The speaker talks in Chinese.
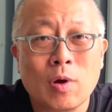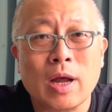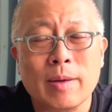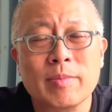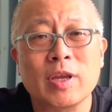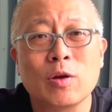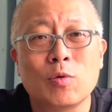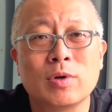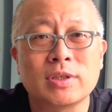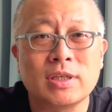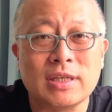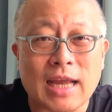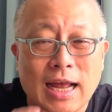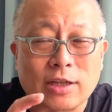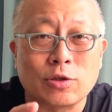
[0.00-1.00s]
华民国
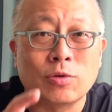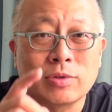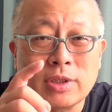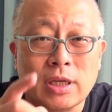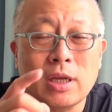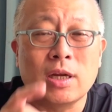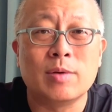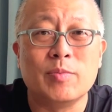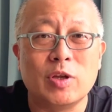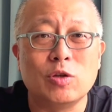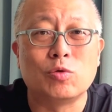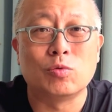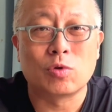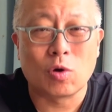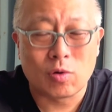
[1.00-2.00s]
是亚洲第一个民
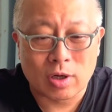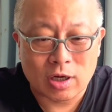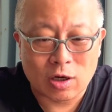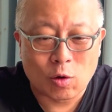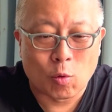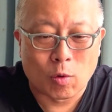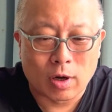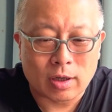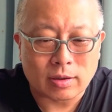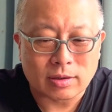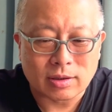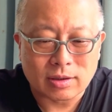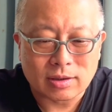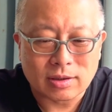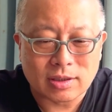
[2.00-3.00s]
主共和国，
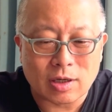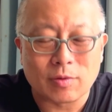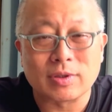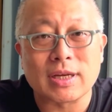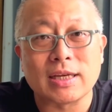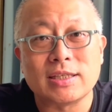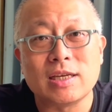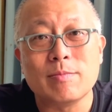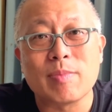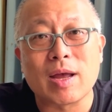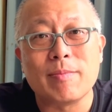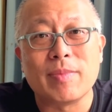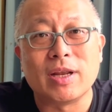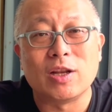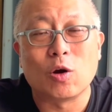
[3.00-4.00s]
结果在新
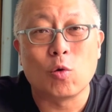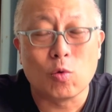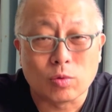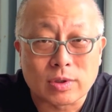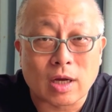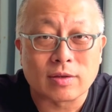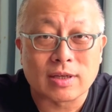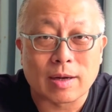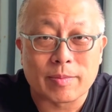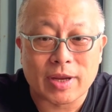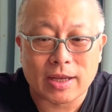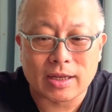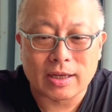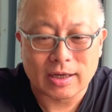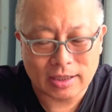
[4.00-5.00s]
版本的护照上
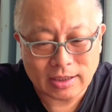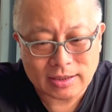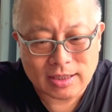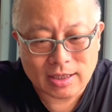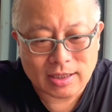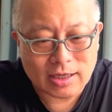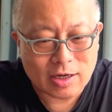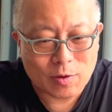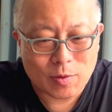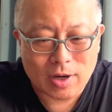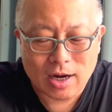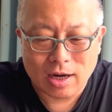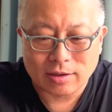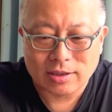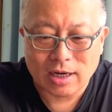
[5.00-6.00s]
面，哎，这个英
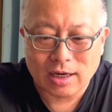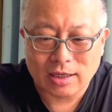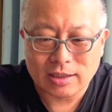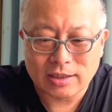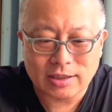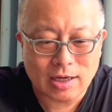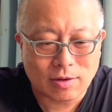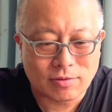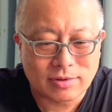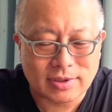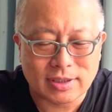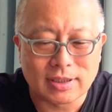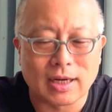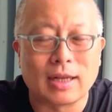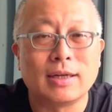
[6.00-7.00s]
文好像消
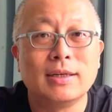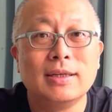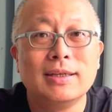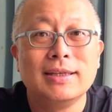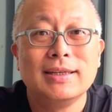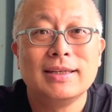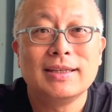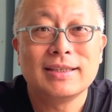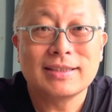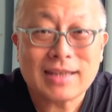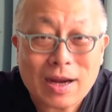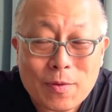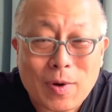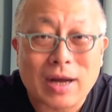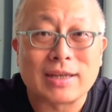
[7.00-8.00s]
失了。
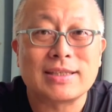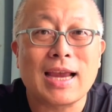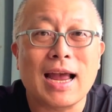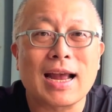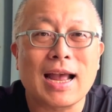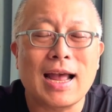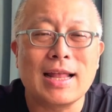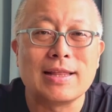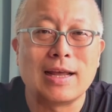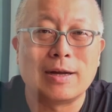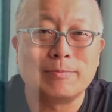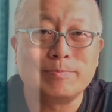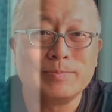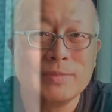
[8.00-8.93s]
再往下看呢，